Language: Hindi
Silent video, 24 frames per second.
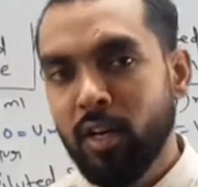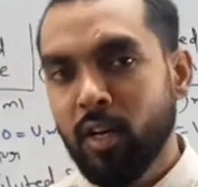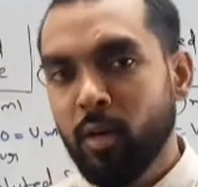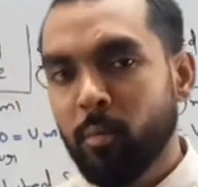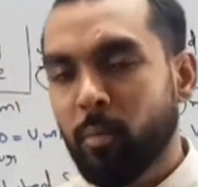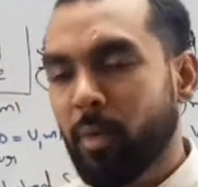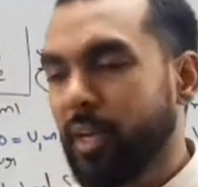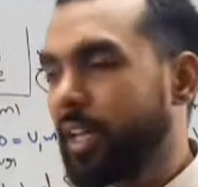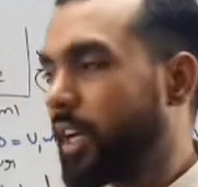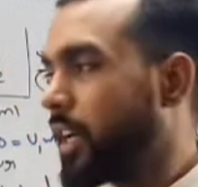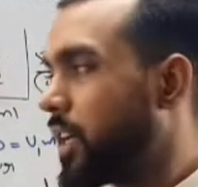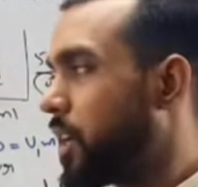
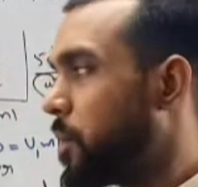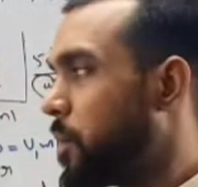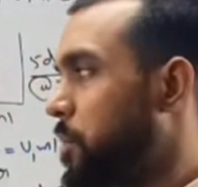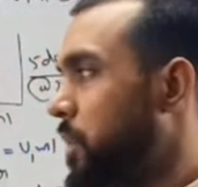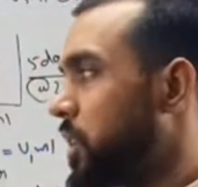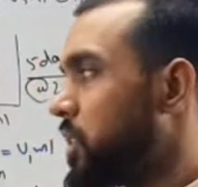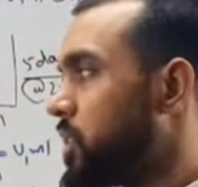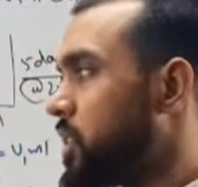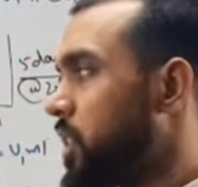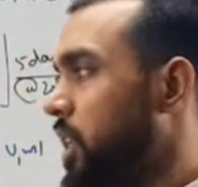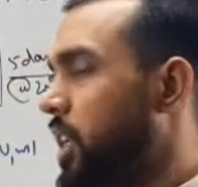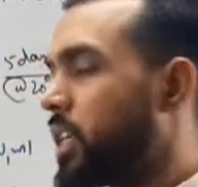भैया ये
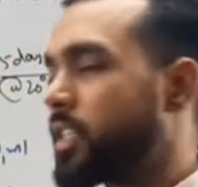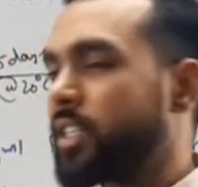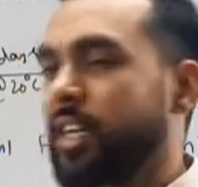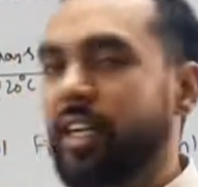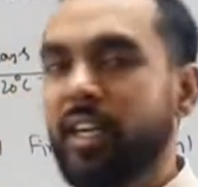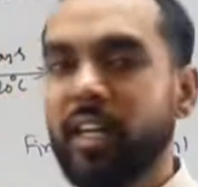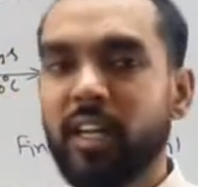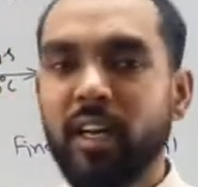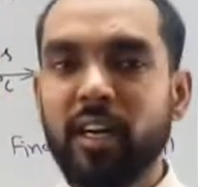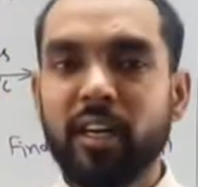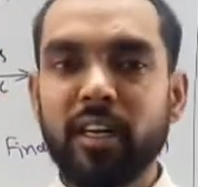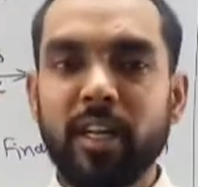20 डिग्री
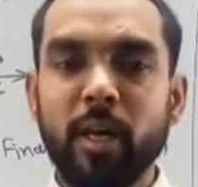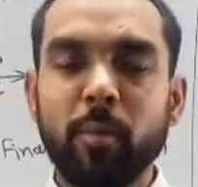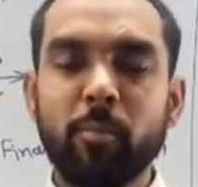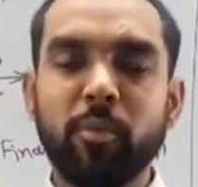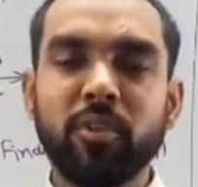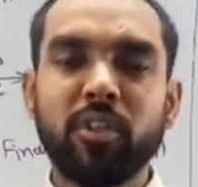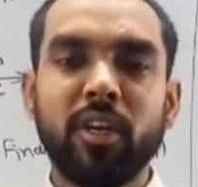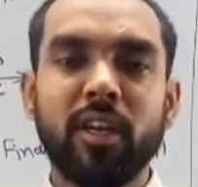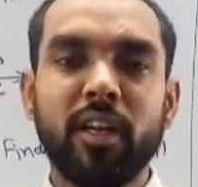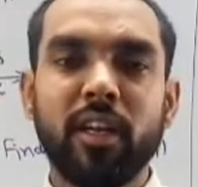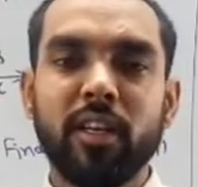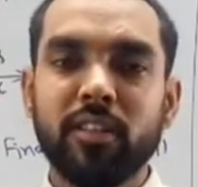सेंटीग्रेड टेम्परेचर
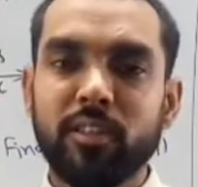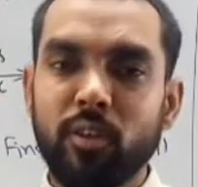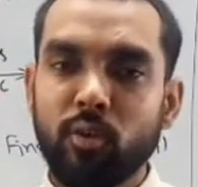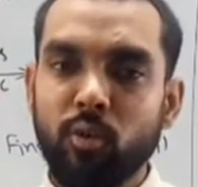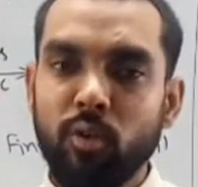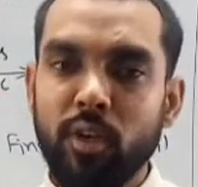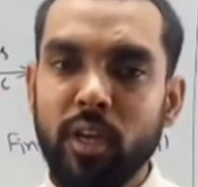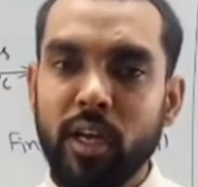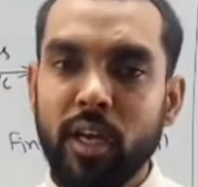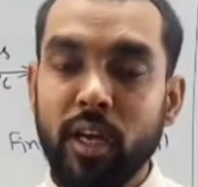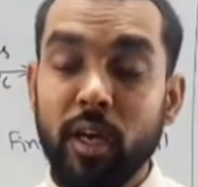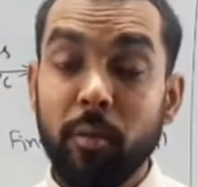लिखना
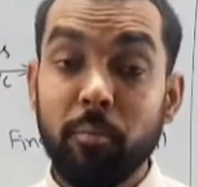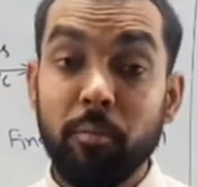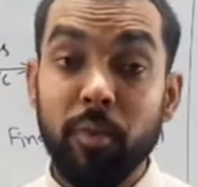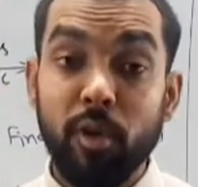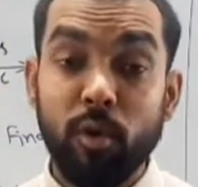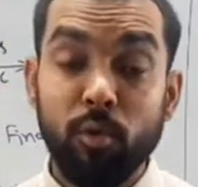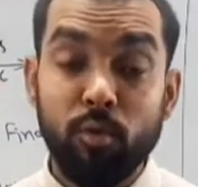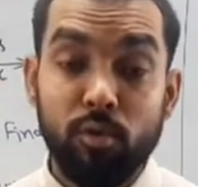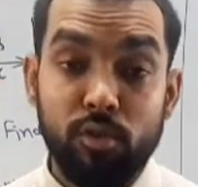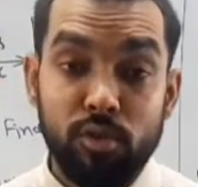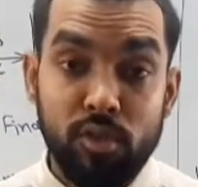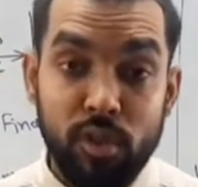ज़रूरी है क्या
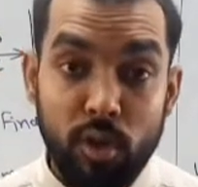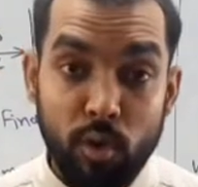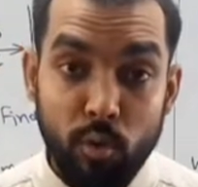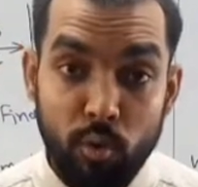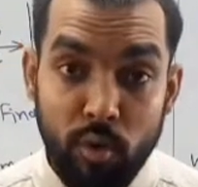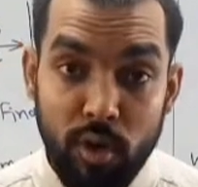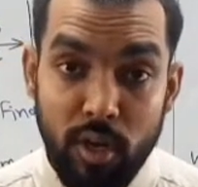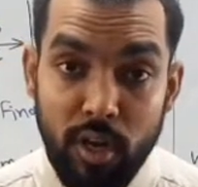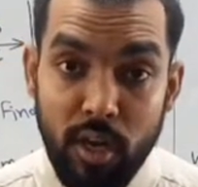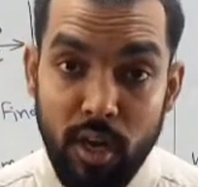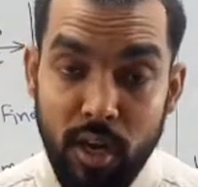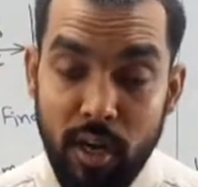बिल्कुल
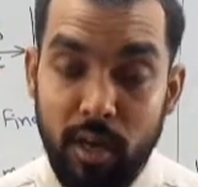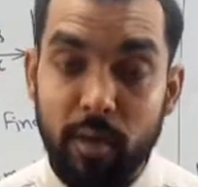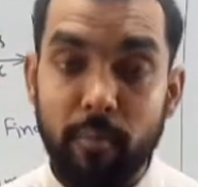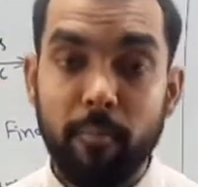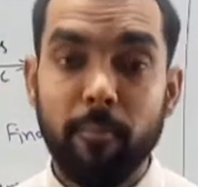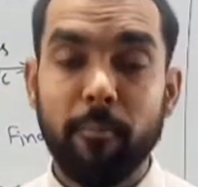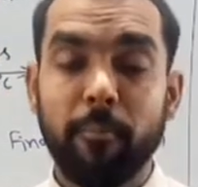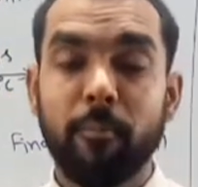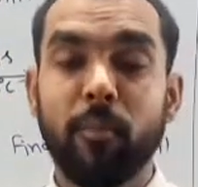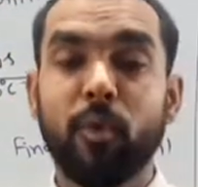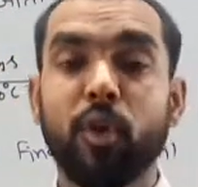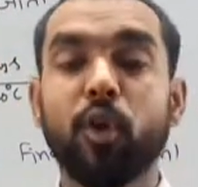ज़रूरी है
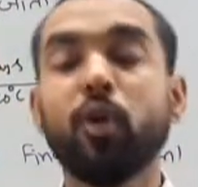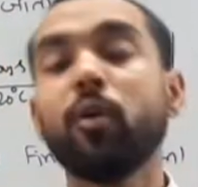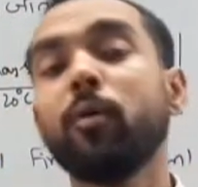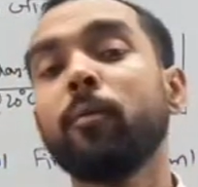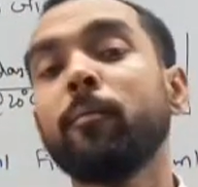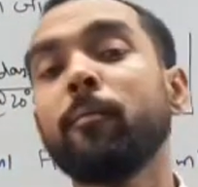क्यों